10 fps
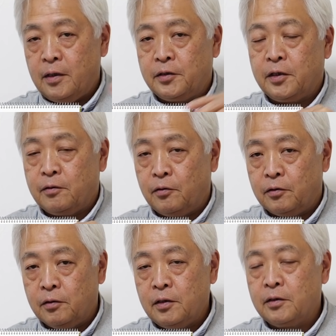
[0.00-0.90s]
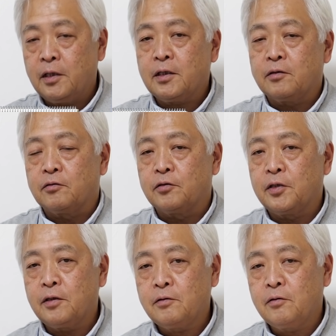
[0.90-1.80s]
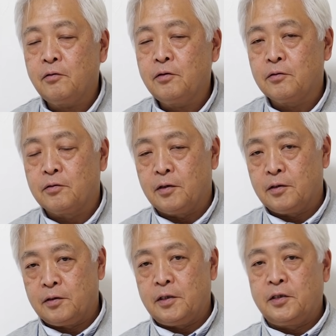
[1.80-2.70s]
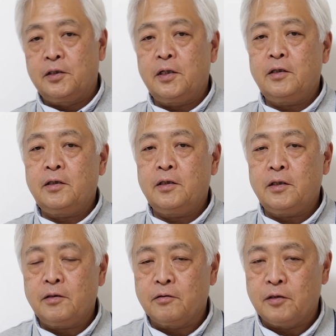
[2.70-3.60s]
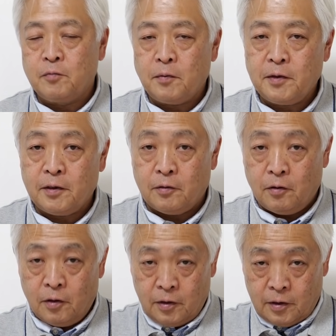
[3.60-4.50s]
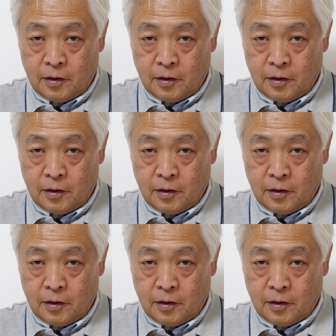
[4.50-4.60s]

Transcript: シェールオイル。なんでかというと、シェールオイルっていうのはですね、自然に出てくる今までの